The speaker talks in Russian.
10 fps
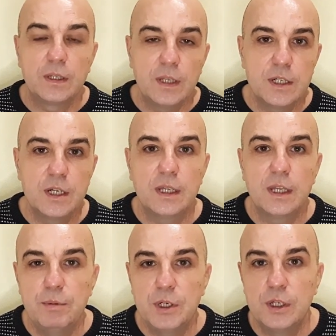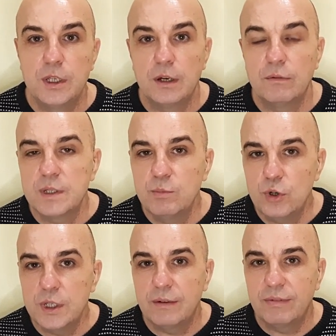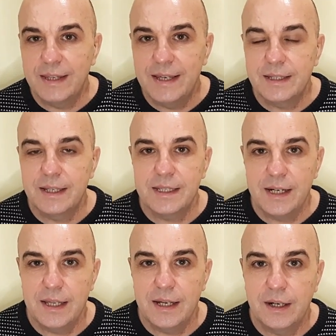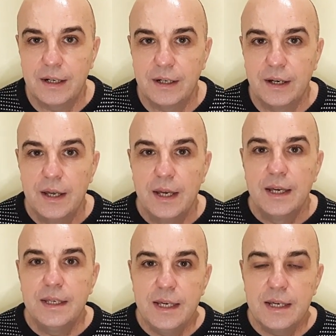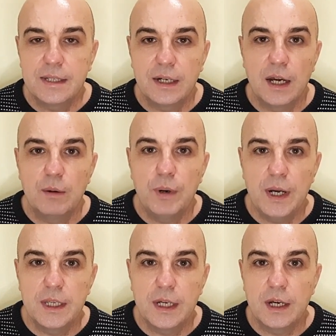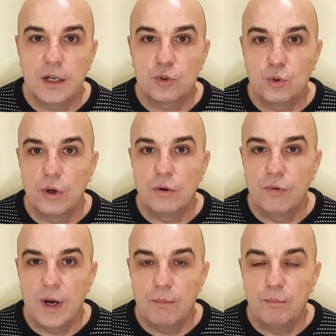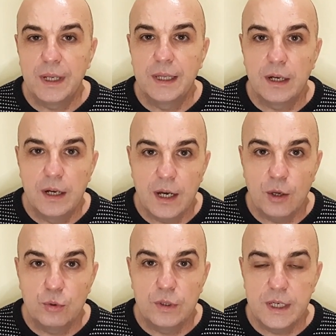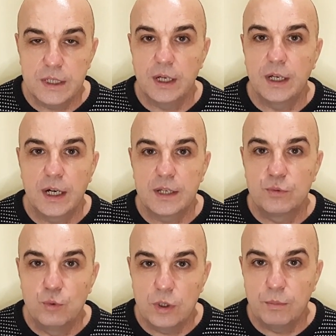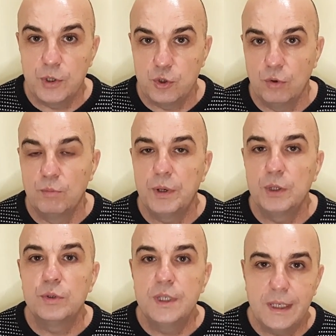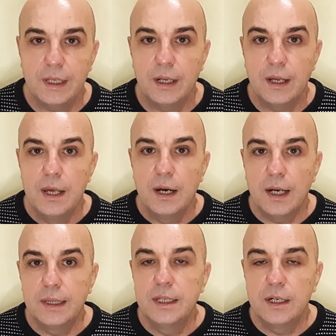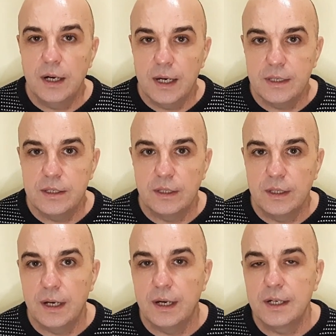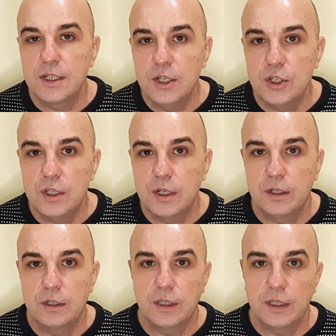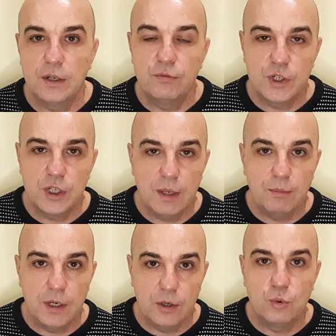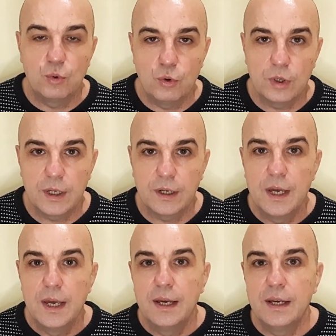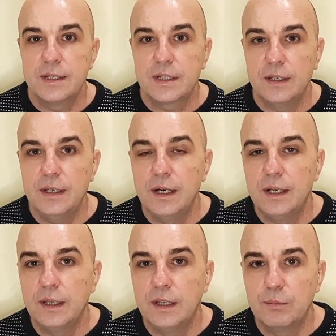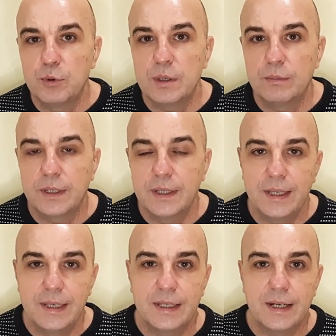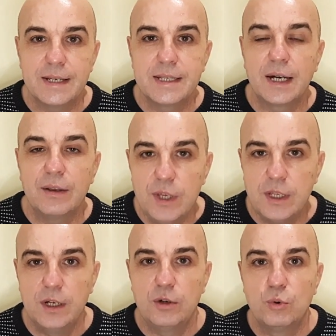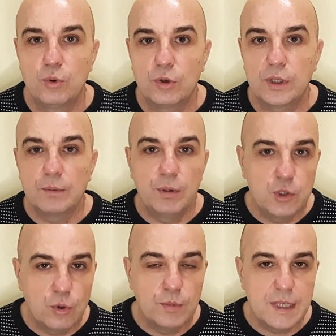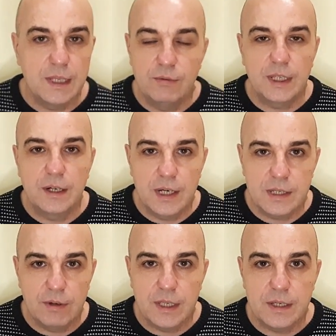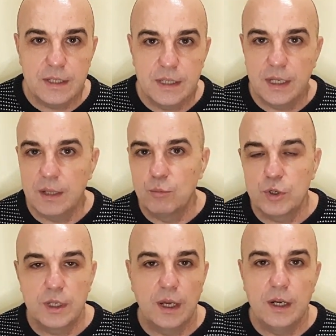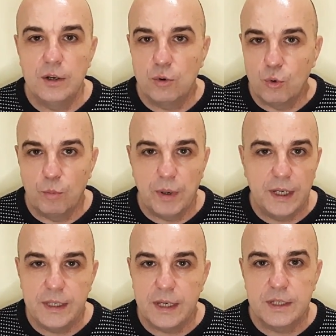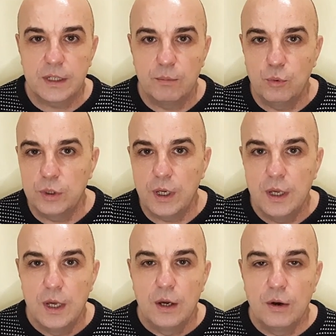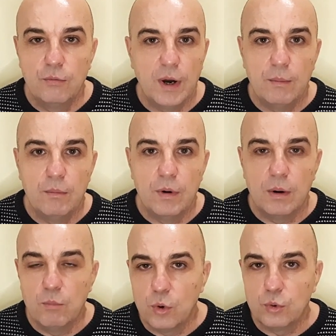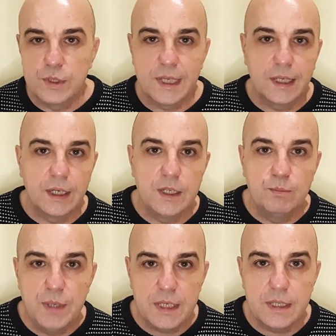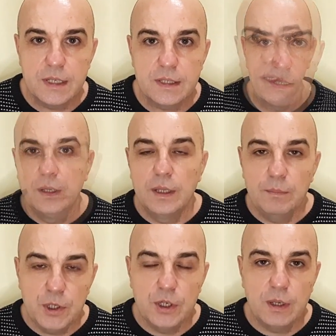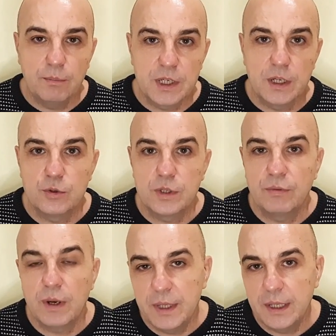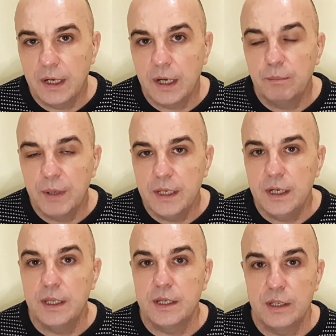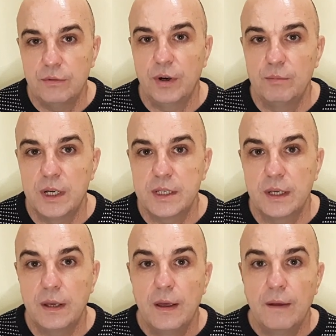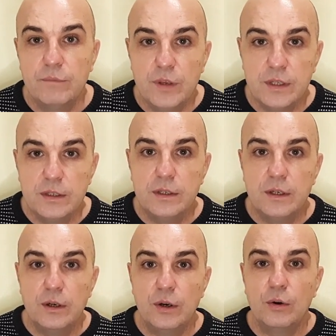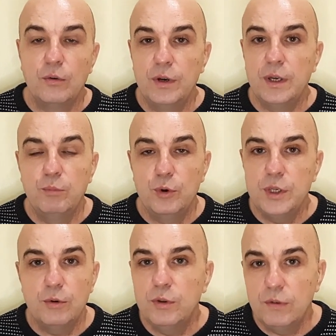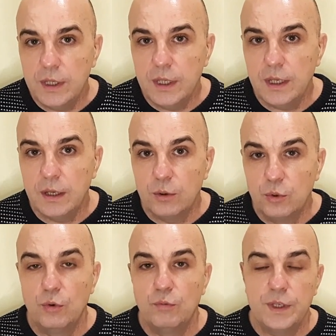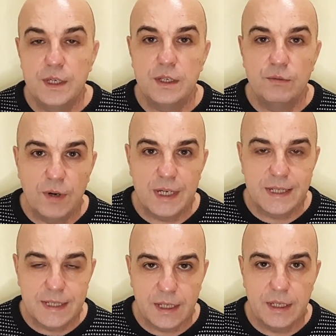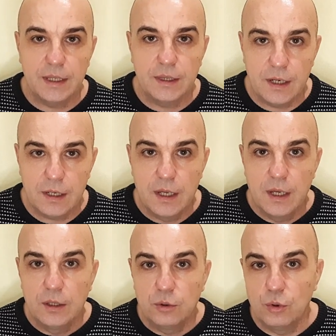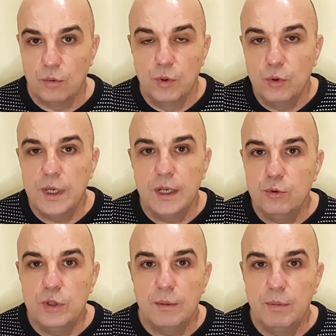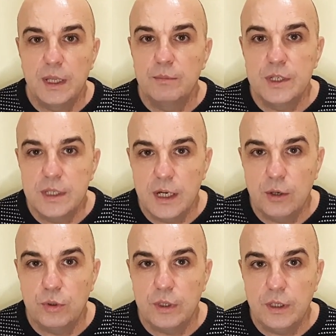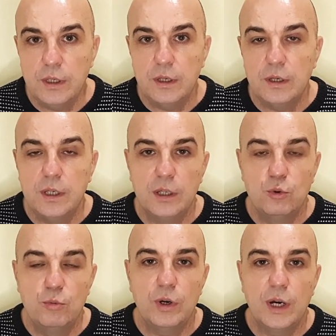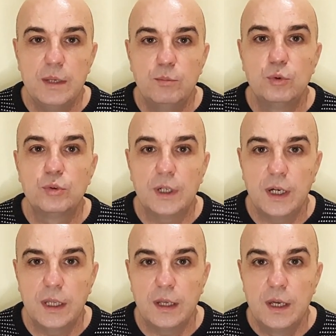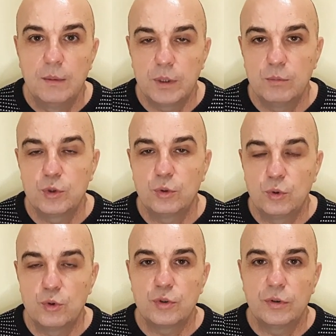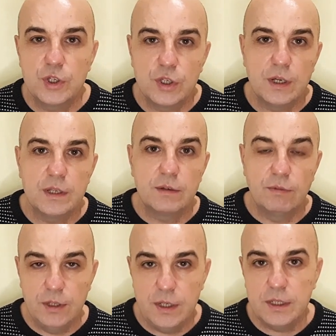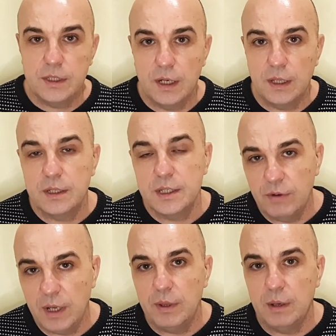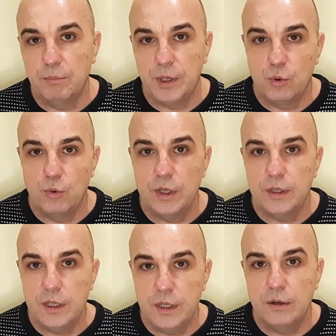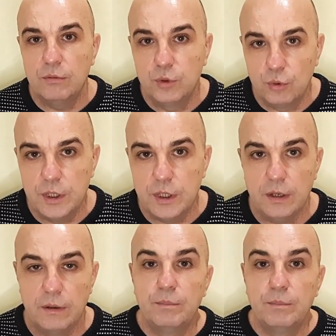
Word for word: Также напишите, возможно, в каких-то странах э, есть такая практика, что вам предлагают несколько раз в год, причем принудительно, отдыхать на различных таких фешенебельных курортах или, допустим, на каких-то оздоровительных курортах. Причем, если вы отказываетесь, за это можно легко полететь с работы, вам могут закрыть бизнес, Напишите, пожалуйста, в комментариях, поделитесь информацией. Ведь э, вы будете удивлены, но если в вашей стране так, то многие люди об этом не знают, и я думаю, они будут рады, потому что то, что начинается в одних странах, со временем приходит и в другие.